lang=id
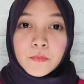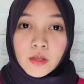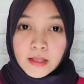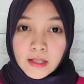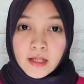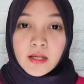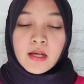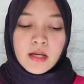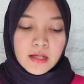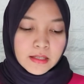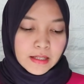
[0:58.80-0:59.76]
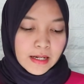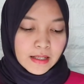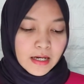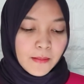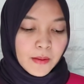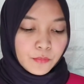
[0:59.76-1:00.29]
Oke, okay?
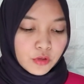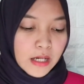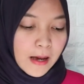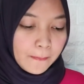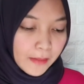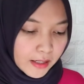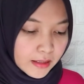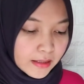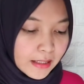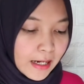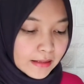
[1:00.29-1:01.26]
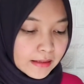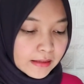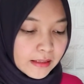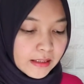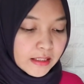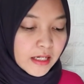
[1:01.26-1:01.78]
nilainya 88, nilai
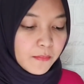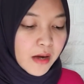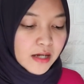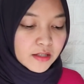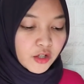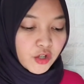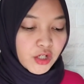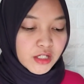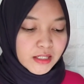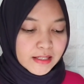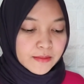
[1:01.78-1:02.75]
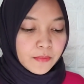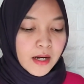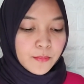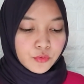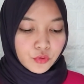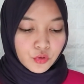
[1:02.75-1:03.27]
tertingginya Bahasa Indonesia
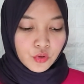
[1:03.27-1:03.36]
90,